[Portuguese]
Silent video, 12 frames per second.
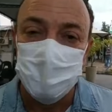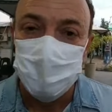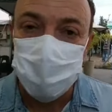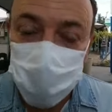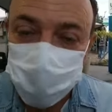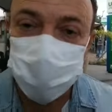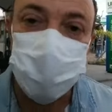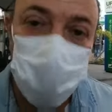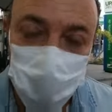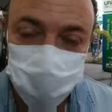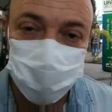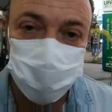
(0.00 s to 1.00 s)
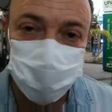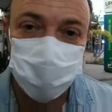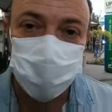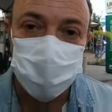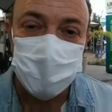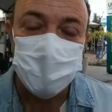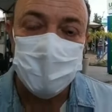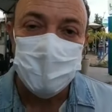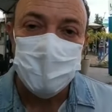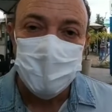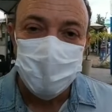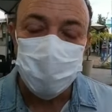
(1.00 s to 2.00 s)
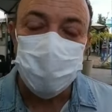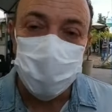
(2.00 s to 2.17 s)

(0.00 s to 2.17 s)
medicados. Enfim,